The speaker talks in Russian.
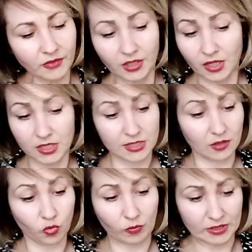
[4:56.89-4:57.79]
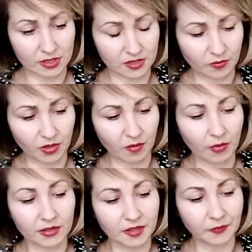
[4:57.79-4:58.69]
Я не знакома с этим
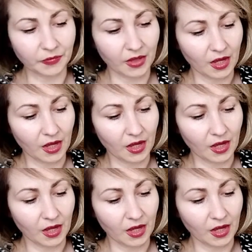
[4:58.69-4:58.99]
ароматом.